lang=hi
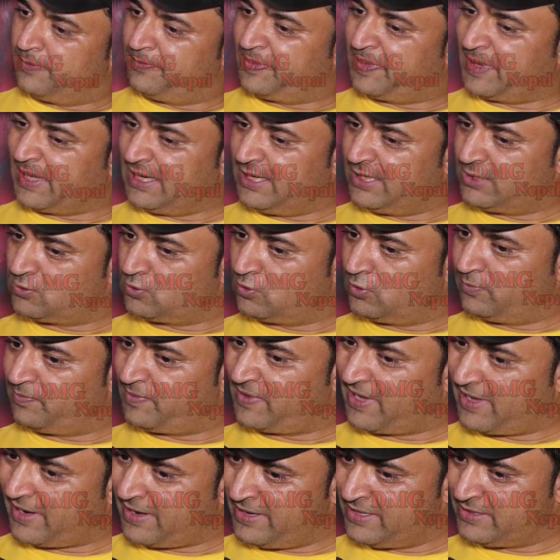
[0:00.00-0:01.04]
पहले तो
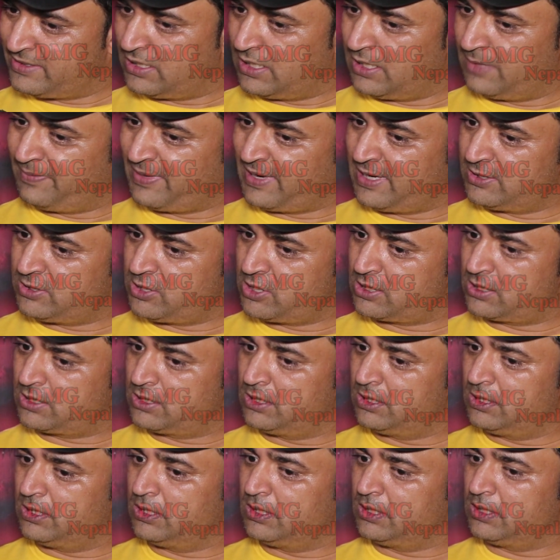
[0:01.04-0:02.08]
प्यार नहीं था पहले तो
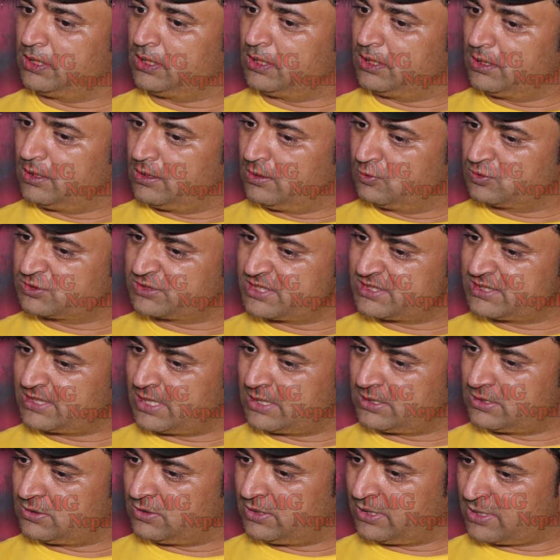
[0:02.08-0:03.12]
एक उसके
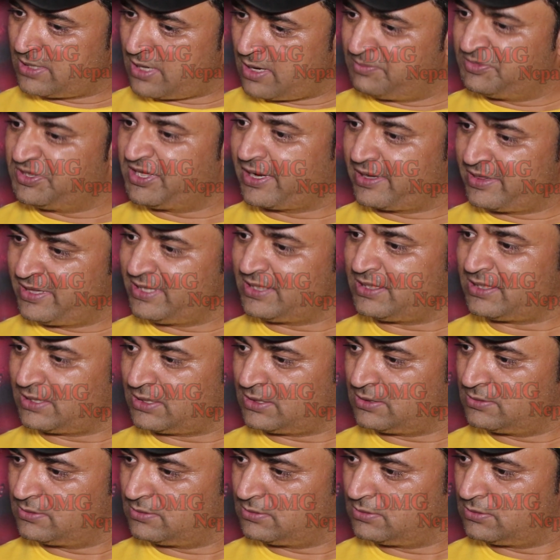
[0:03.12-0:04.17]
साथ एक हमदर्दी थी
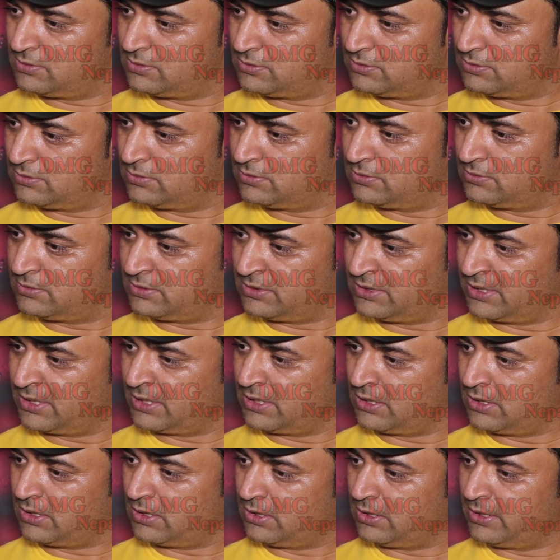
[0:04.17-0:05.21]
ठीक है
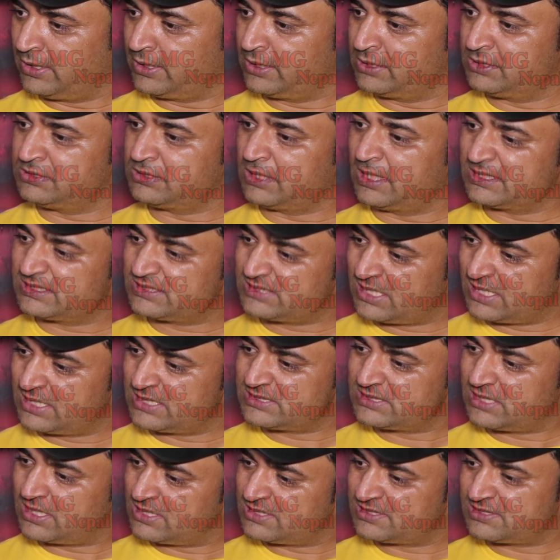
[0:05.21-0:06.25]
ना लेकिन आस्ता
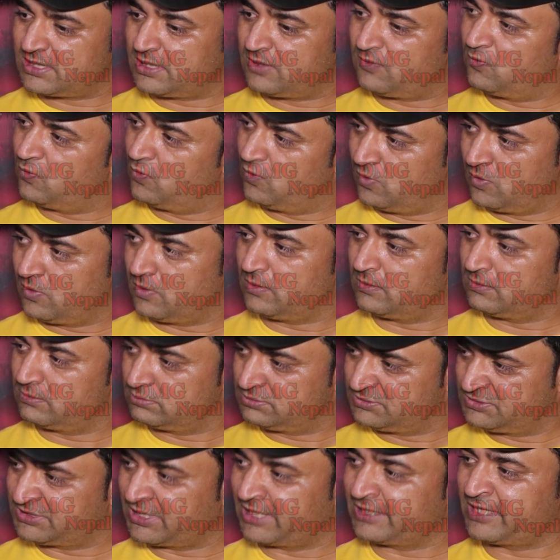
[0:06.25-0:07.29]
आस्ता आस्ता वो
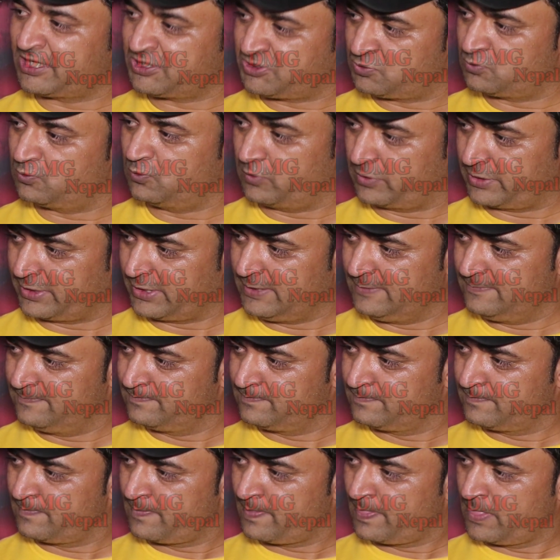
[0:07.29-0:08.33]
चलता शुरू हो गया
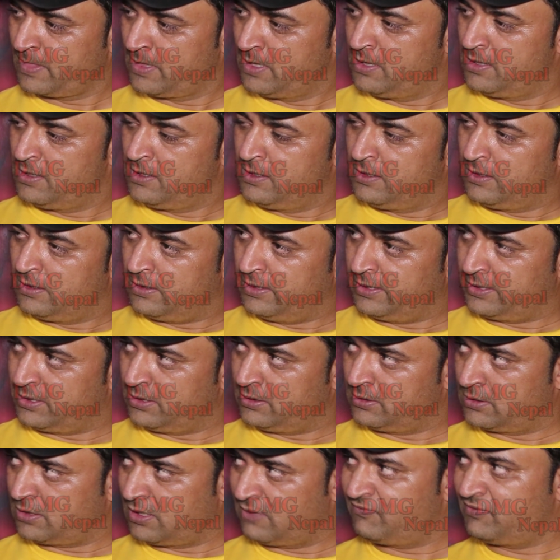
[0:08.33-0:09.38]

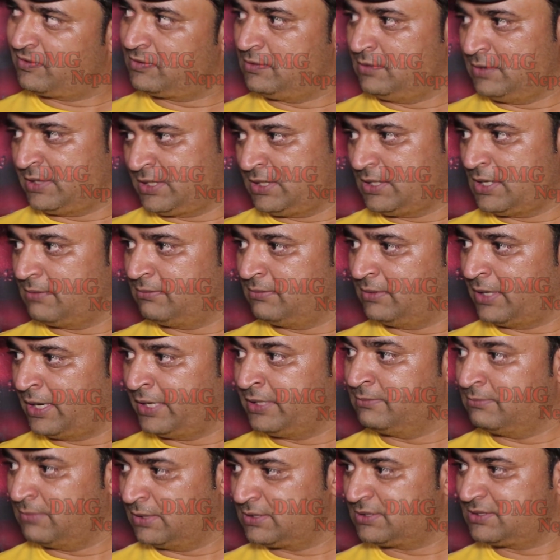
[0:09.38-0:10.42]
लेकिन काफ़ी देखिए अब
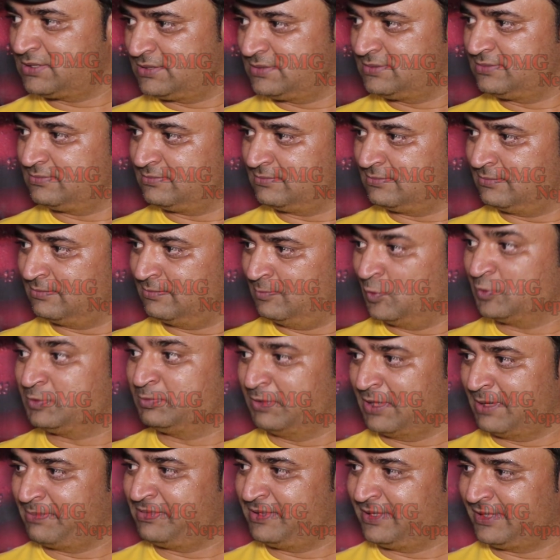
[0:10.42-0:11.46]
नाइन मंथ बहुत
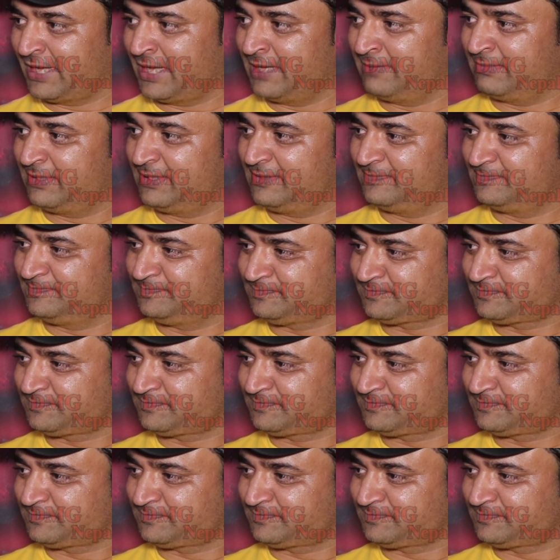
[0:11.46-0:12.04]
बड़ा पीरियड टाइम है